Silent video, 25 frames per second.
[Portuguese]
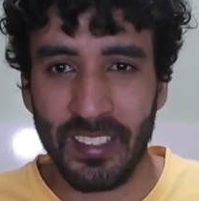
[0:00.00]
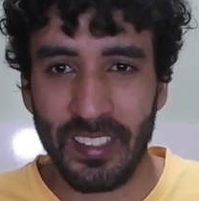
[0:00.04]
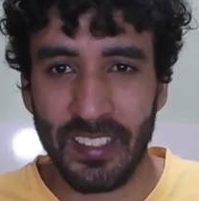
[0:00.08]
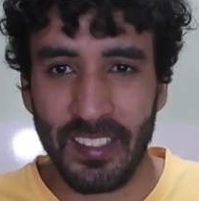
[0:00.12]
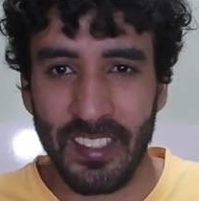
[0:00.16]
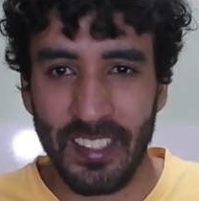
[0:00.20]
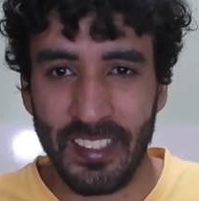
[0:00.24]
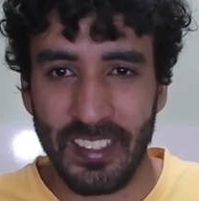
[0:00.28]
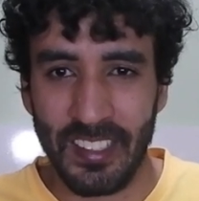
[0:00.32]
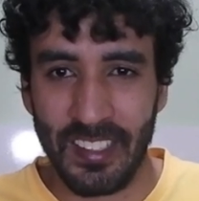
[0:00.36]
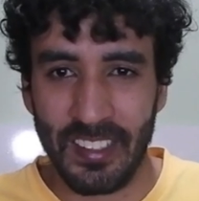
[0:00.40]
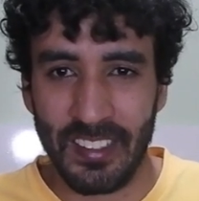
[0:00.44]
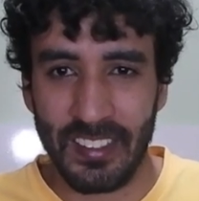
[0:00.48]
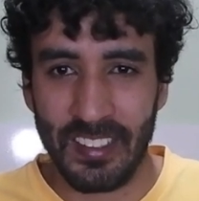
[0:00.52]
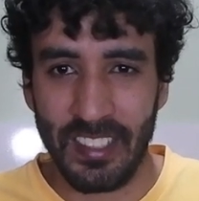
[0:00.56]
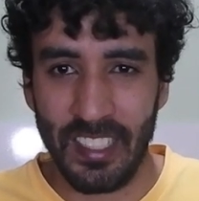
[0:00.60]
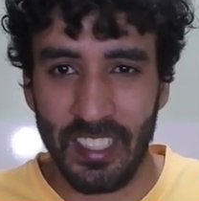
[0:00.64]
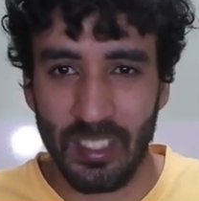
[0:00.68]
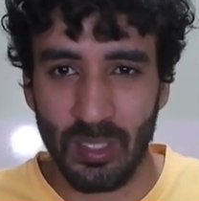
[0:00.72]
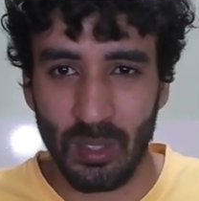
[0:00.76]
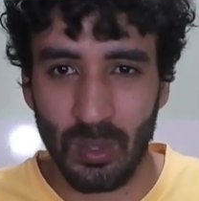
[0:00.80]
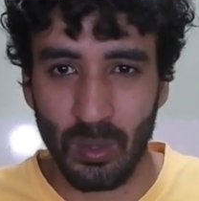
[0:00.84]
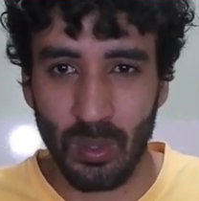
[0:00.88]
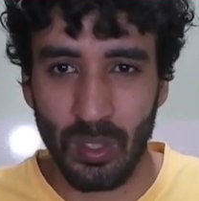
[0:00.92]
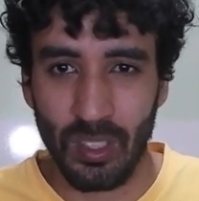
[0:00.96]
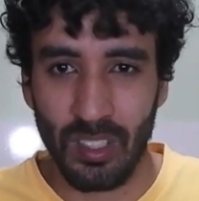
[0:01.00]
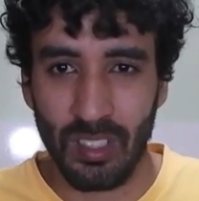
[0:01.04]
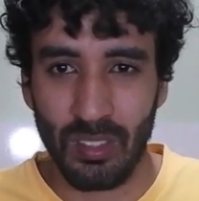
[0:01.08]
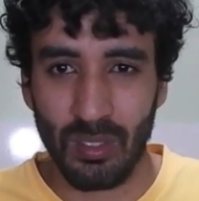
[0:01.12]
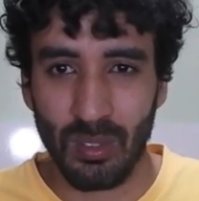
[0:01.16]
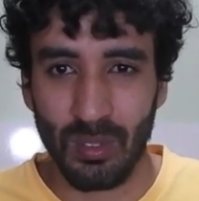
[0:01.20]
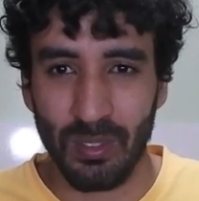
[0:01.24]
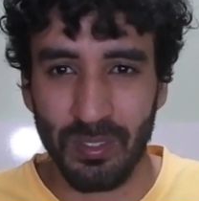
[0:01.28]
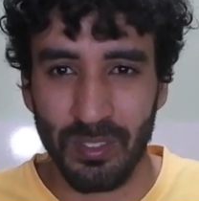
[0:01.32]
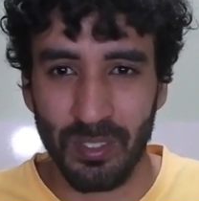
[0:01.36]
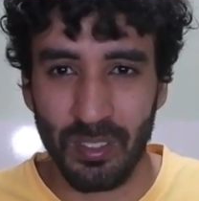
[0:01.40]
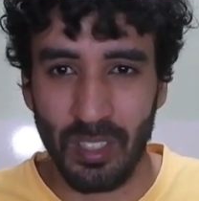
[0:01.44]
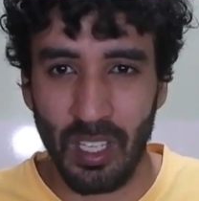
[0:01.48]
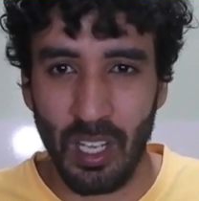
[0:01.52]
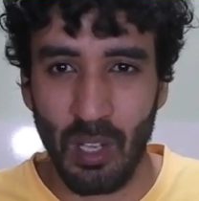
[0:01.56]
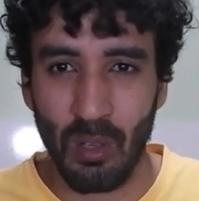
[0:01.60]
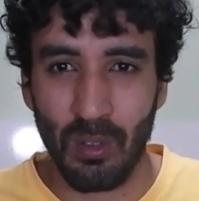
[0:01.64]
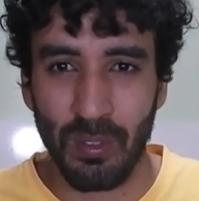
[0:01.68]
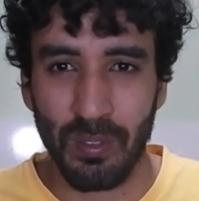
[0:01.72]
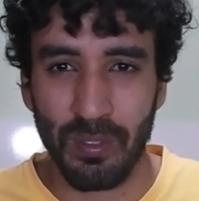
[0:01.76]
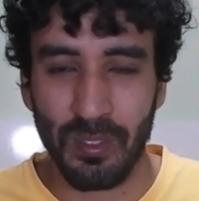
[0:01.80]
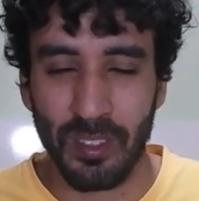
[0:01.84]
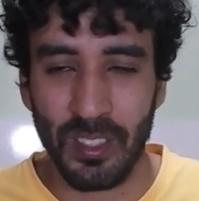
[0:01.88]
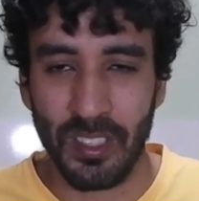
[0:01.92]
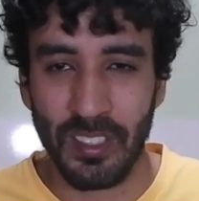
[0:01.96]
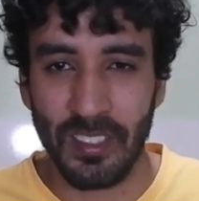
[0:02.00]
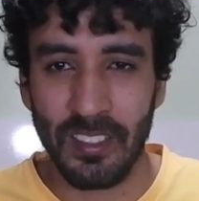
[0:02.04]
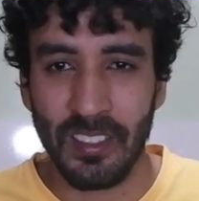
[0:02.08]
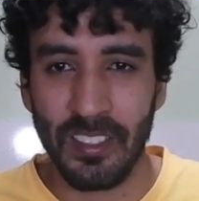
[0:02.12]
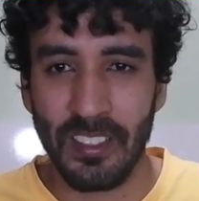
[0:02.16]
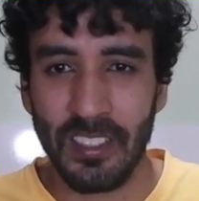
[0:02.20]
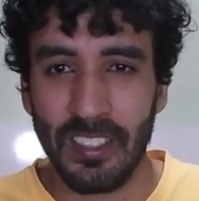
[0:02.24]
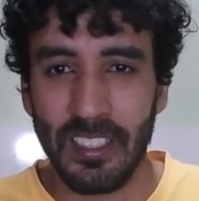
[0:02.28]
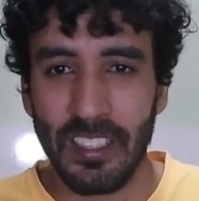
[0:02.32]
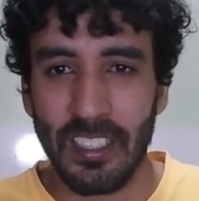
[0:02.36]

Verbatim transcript: te deixa tenso do início ao fim.